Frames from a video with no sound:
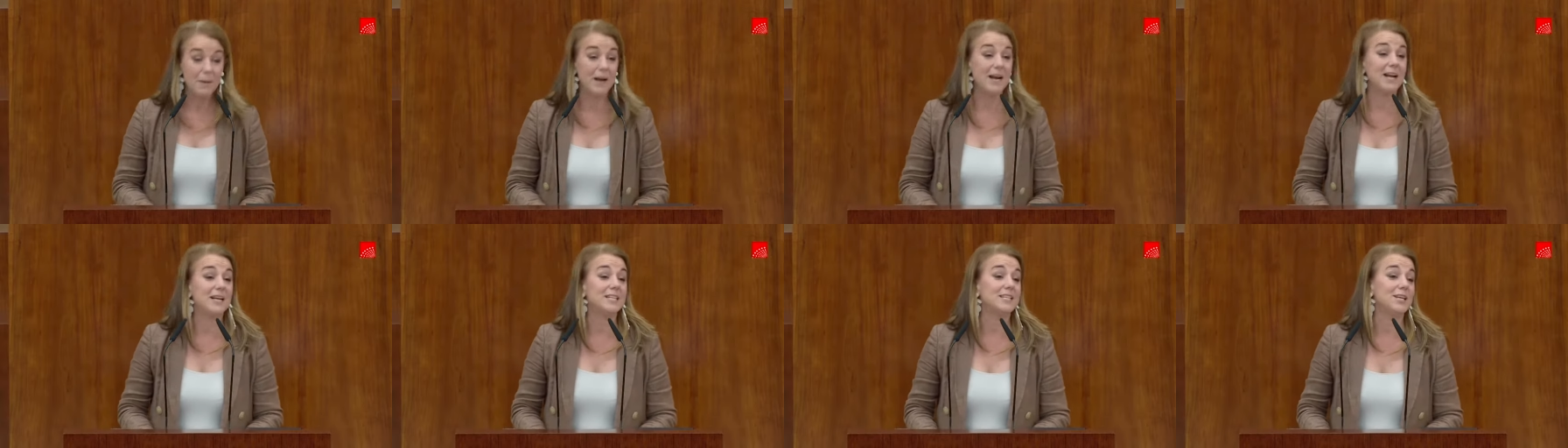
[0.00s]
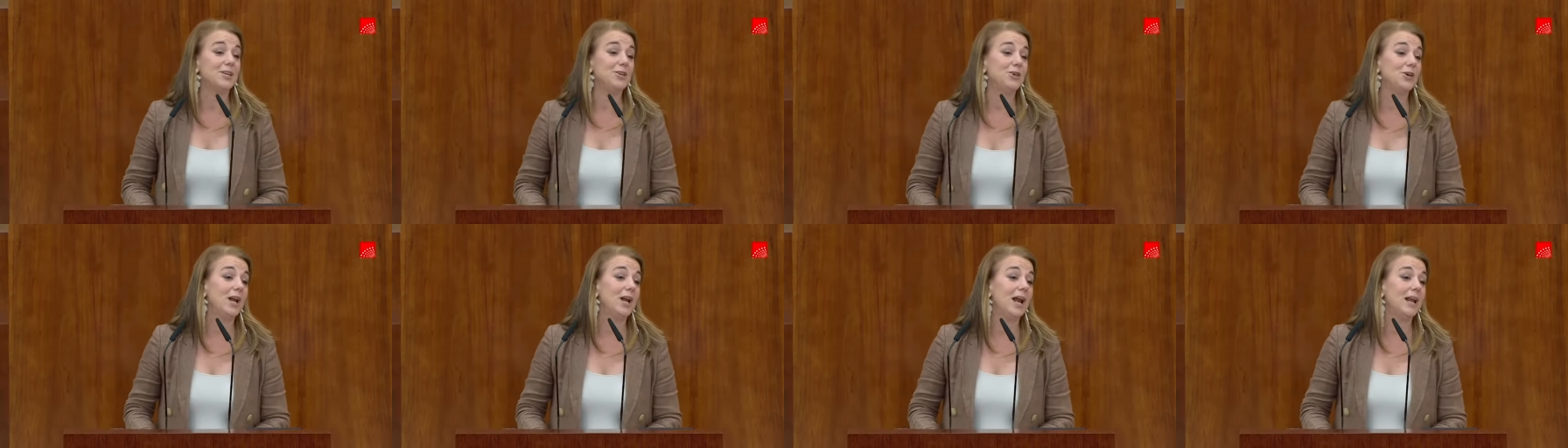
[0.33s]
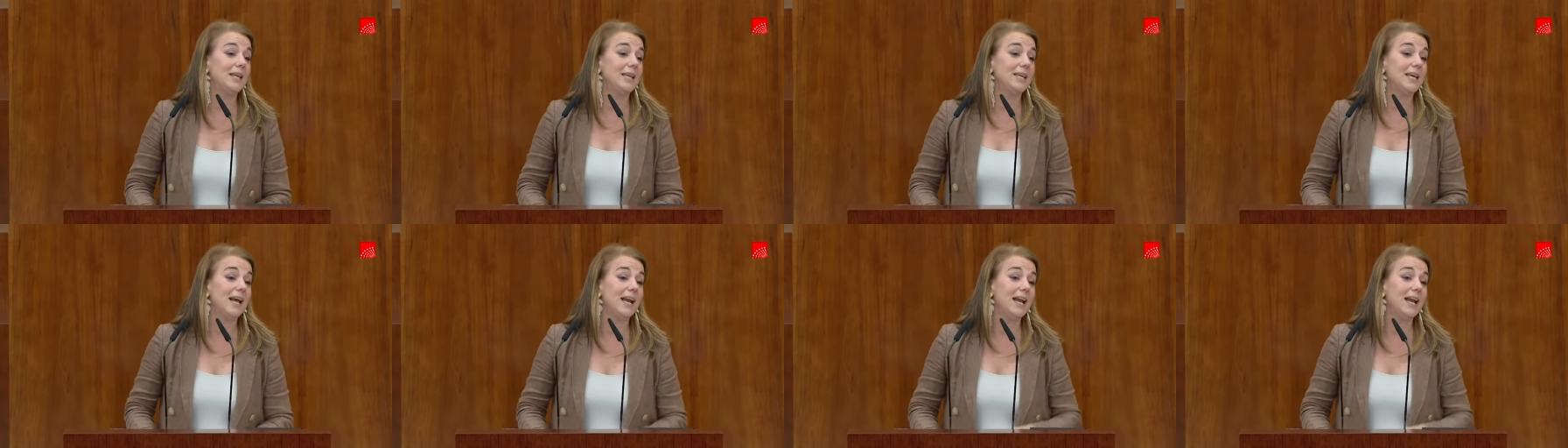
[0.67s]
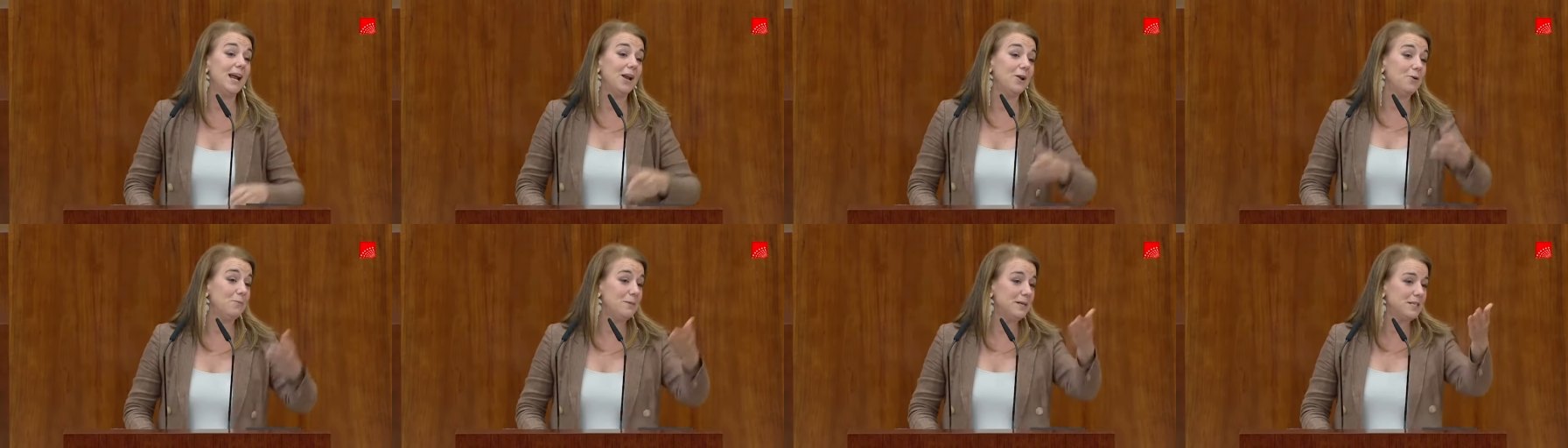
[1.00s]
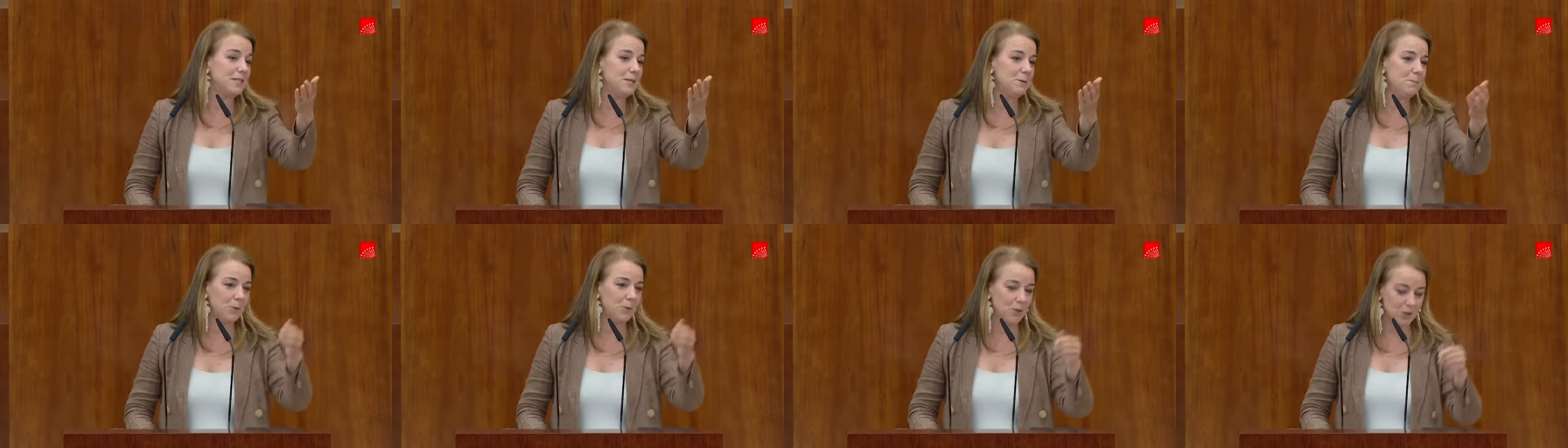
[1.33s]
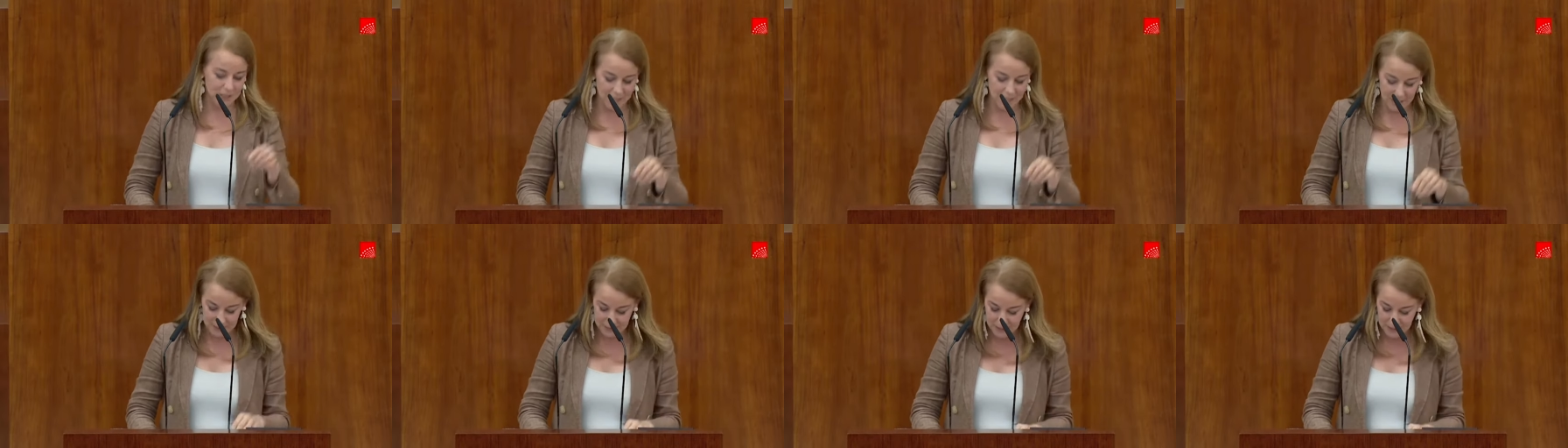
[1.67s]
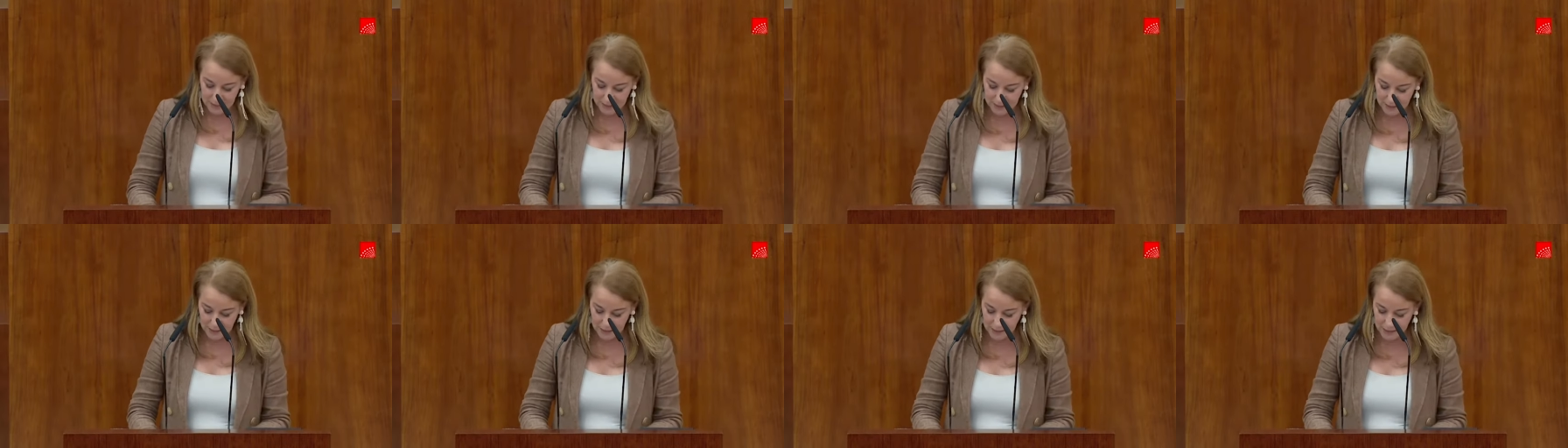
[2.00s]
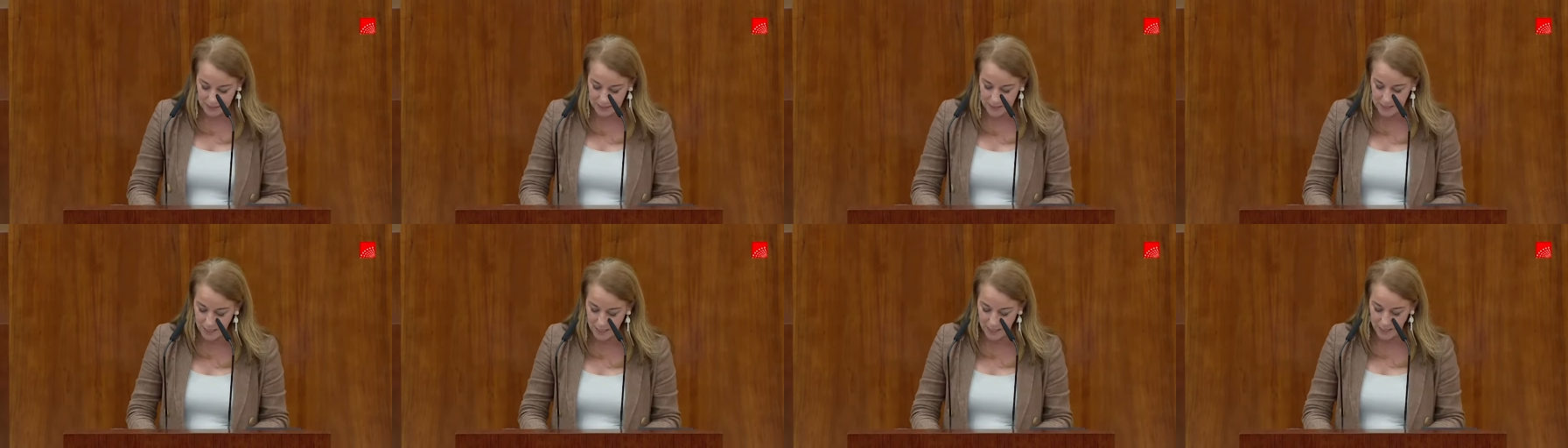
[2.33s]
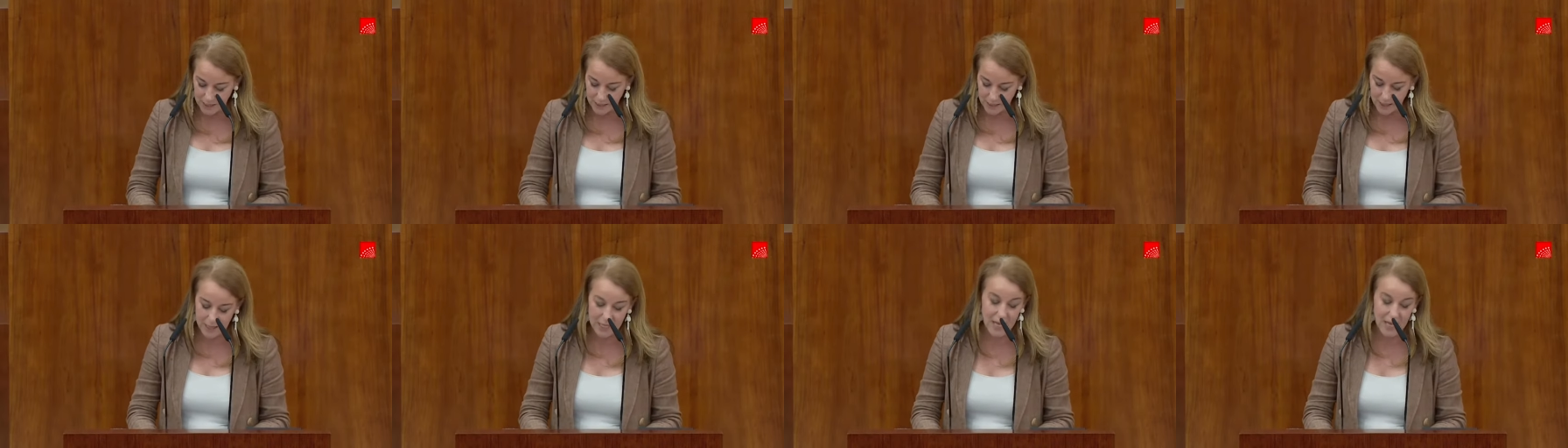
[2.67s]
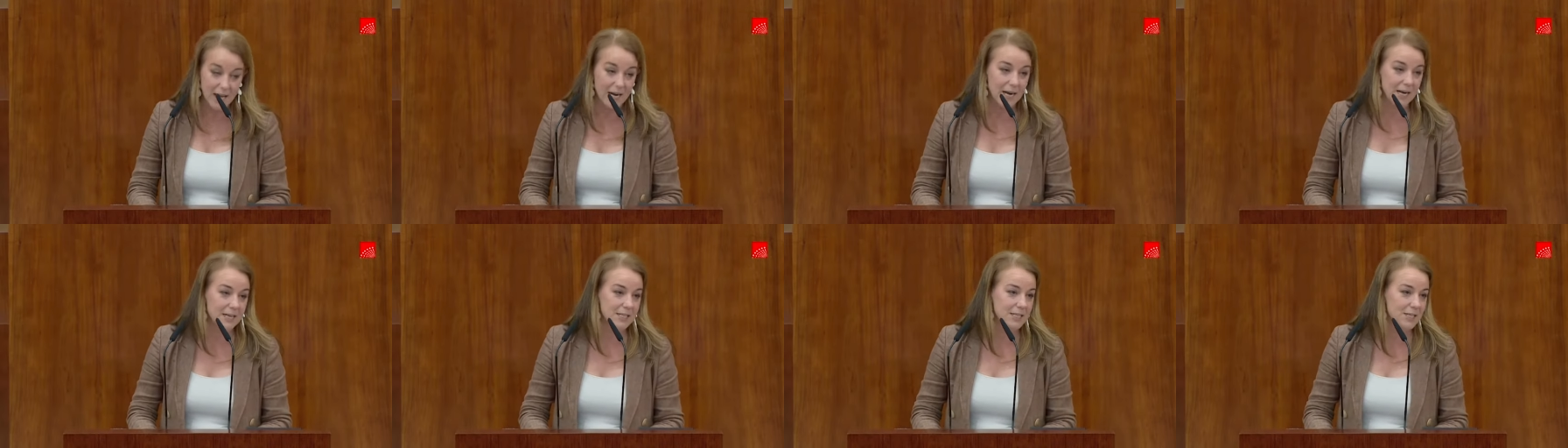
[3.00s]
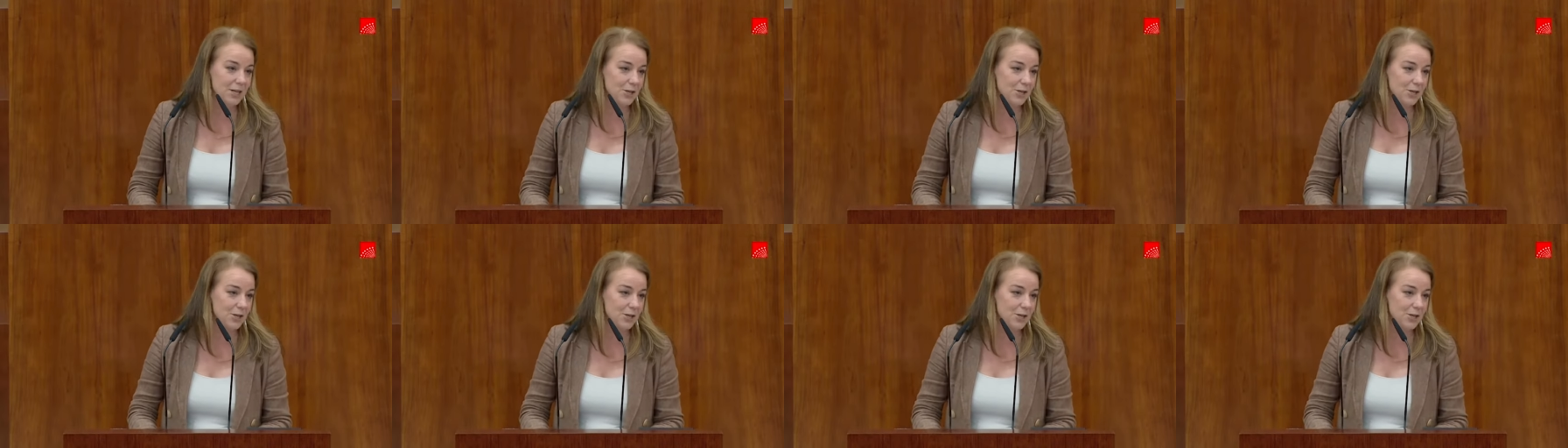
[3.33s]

Para el señor Ayala, lo más importante, es intentar silenciar a la